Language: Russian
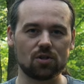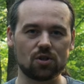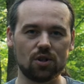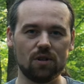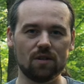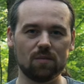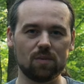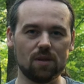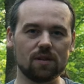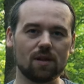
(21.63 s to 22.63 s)
чинно,
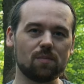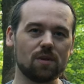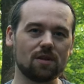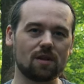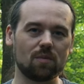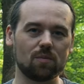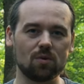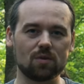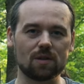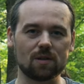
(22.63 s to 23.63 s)
мирно, перед
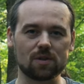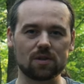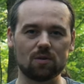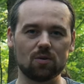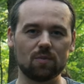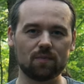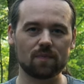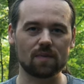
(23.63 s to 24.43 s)
компьютерным столом.